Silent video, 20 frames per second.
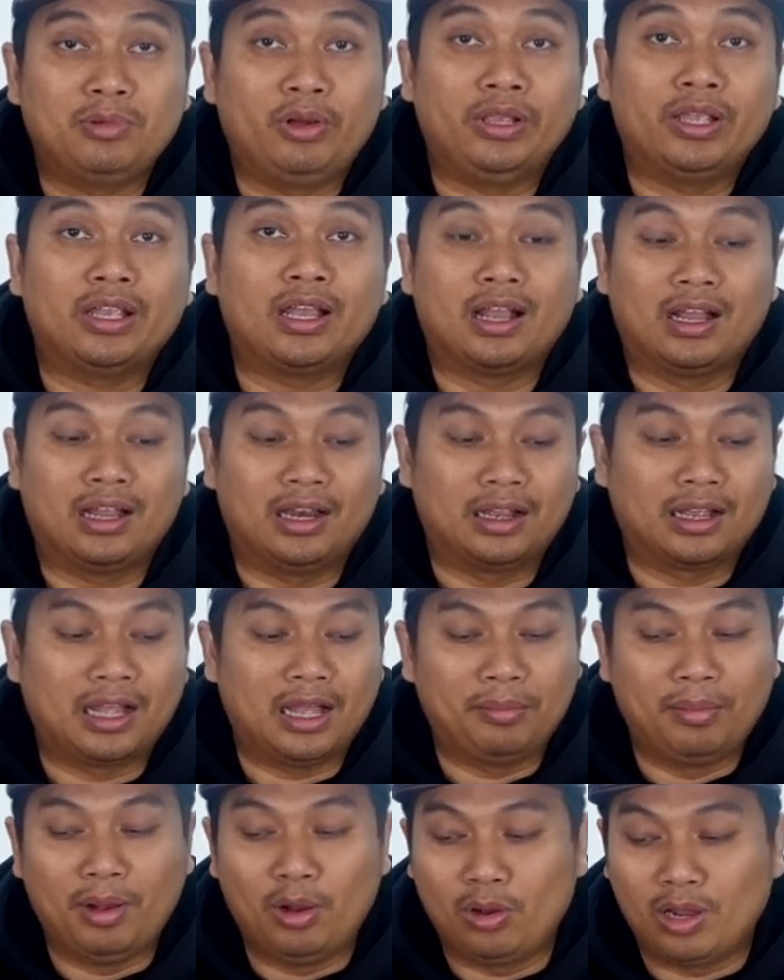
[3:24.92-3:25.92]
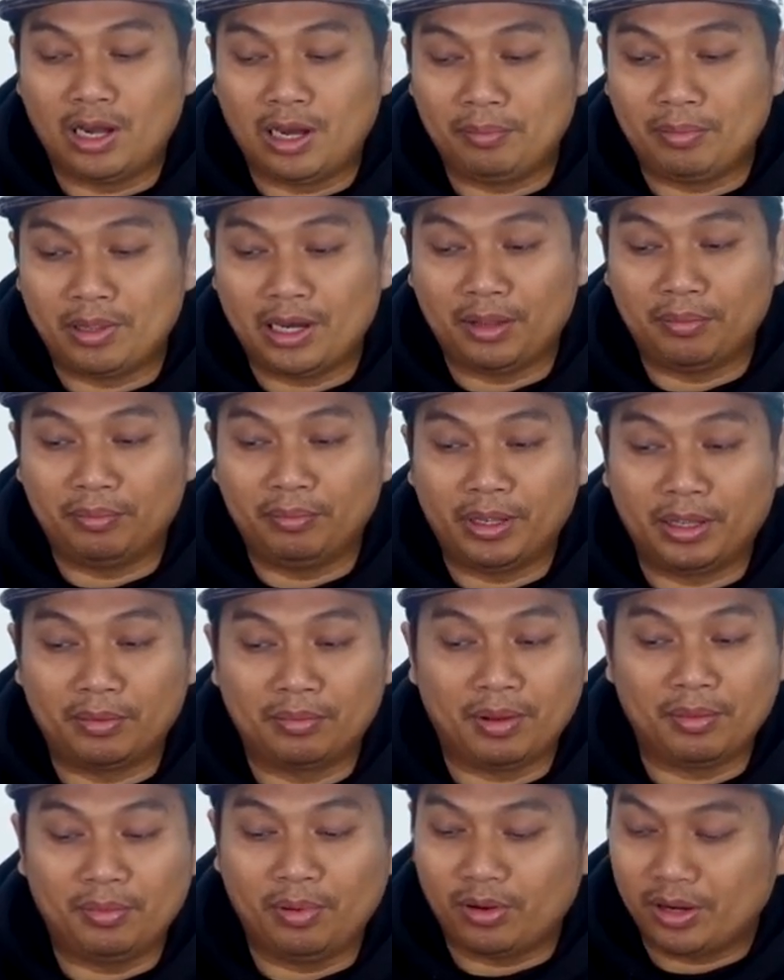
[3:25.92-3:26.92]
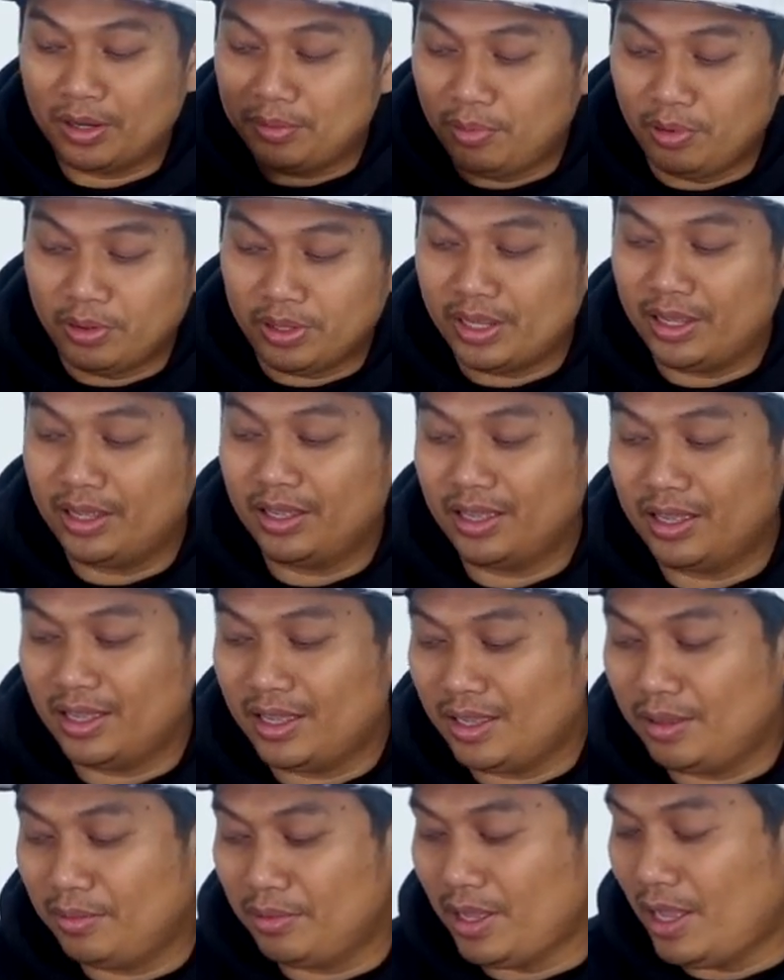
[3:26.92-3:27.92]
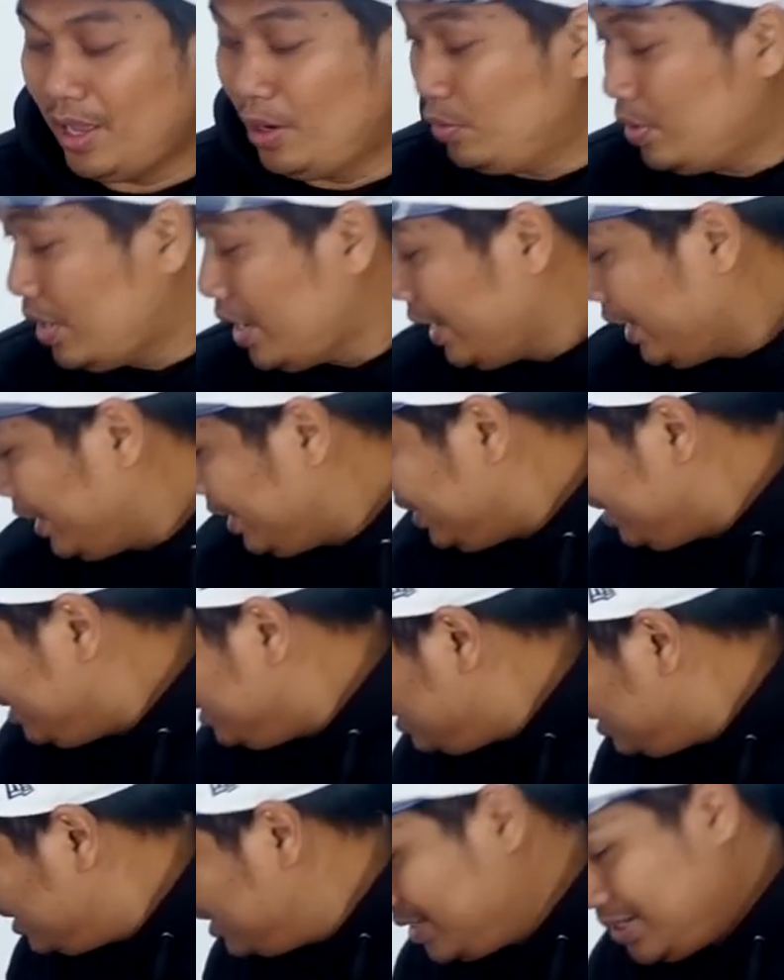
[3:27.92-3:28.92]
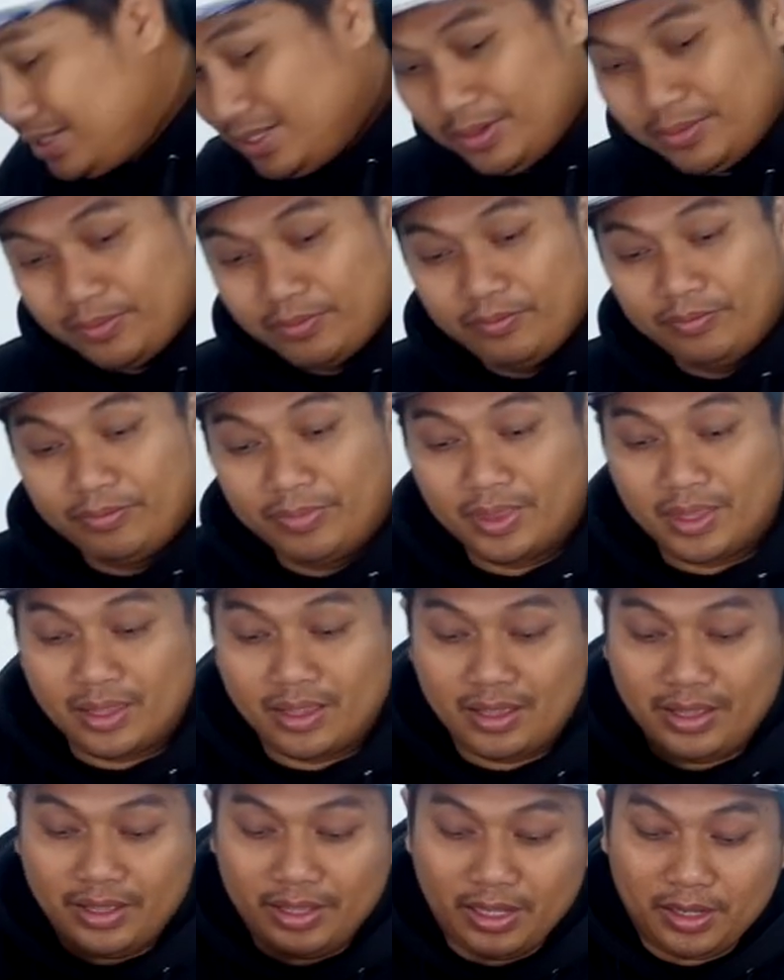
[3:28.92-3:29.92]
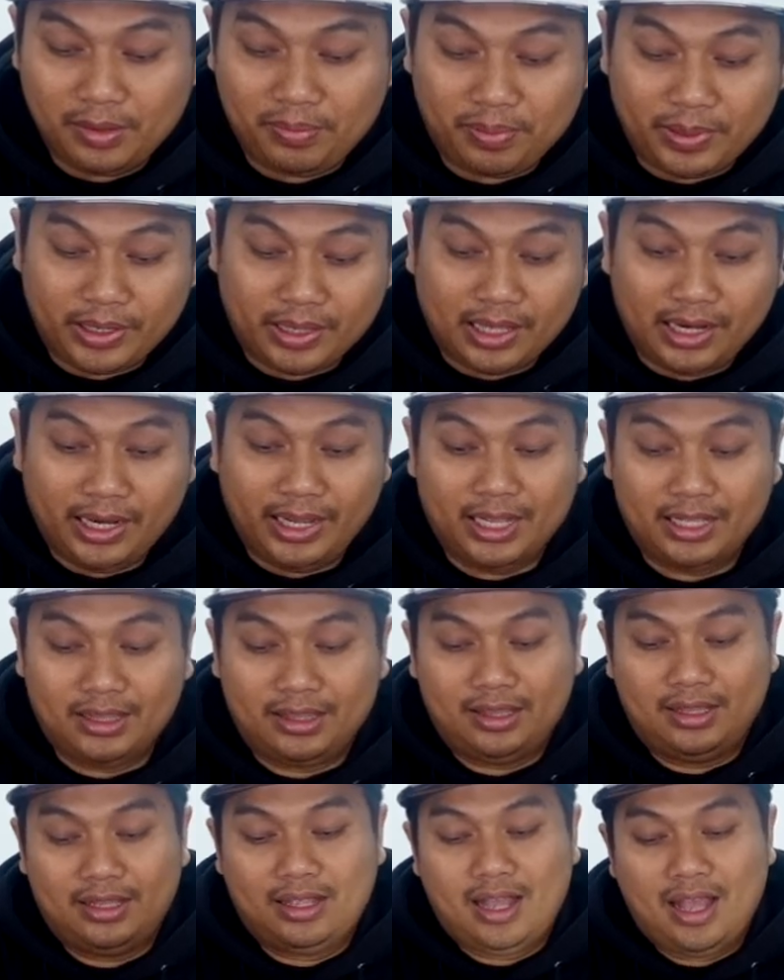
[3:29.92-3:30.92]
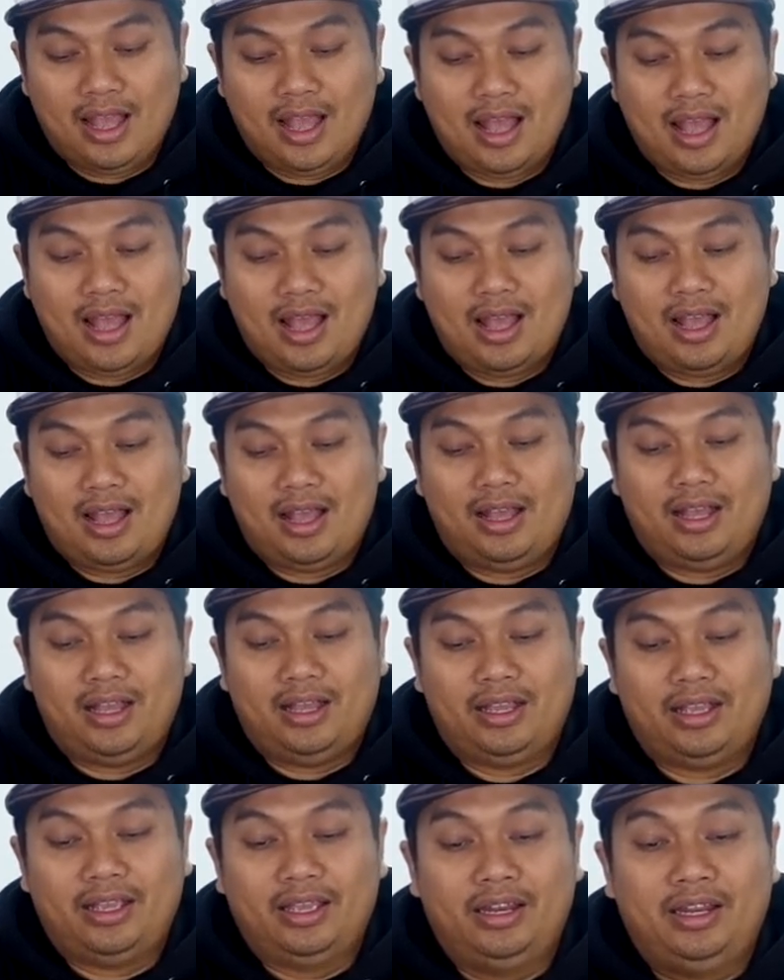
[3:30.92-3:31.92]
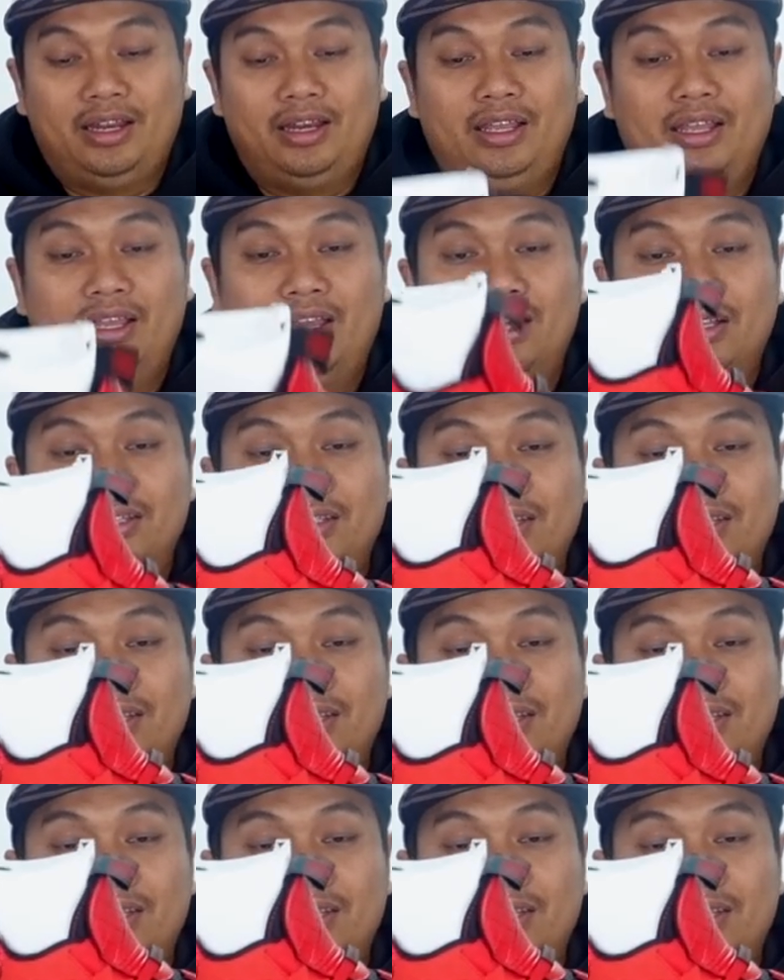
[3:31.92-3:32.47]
baunya nggak nggak bau ngelem ngelem bikin mabok ini baunya. Aduh hai. Yap kita lihat. Ah ini dia